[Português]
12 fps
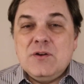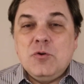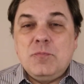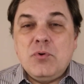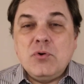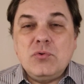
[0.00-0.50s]

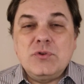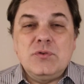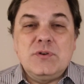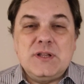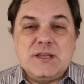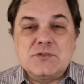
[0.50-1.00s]
O pouco que
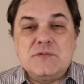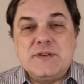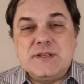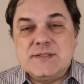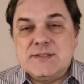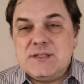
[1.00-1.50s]
o Glass
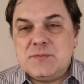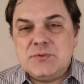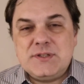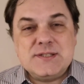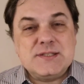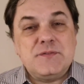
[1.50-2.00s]
oferecia
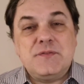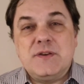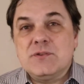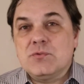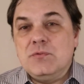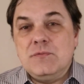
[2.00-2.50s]
poderia ser
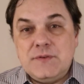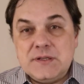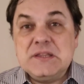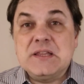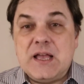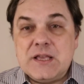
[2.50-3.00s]
feito com
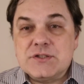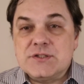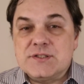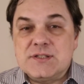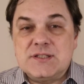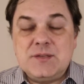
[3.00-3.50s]

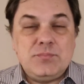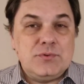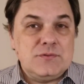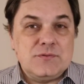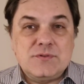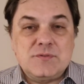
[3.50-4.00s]
vantagens até
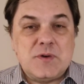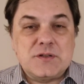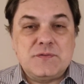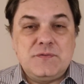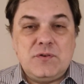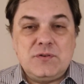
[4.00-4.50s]
por dos
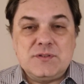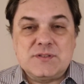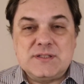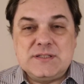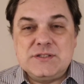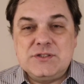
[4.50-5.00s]

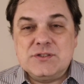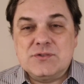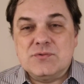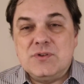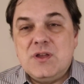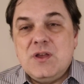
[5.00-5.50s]
smartphones. Além
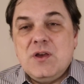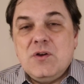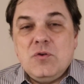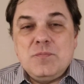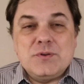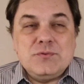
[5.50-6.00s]
disso,
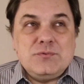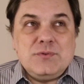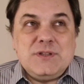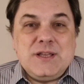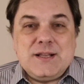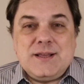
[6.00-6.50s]
o
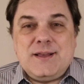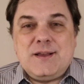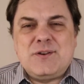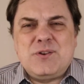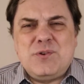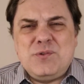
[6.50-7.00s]
produto ele
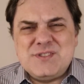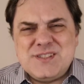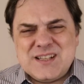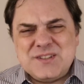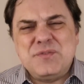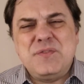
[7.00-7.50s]
era
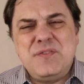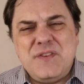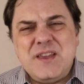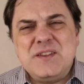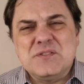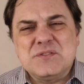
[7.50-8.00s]
considerado
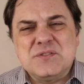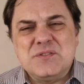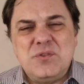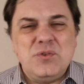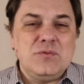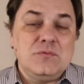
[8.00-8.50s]
feio,
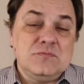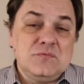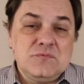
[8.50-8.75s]
não, ou,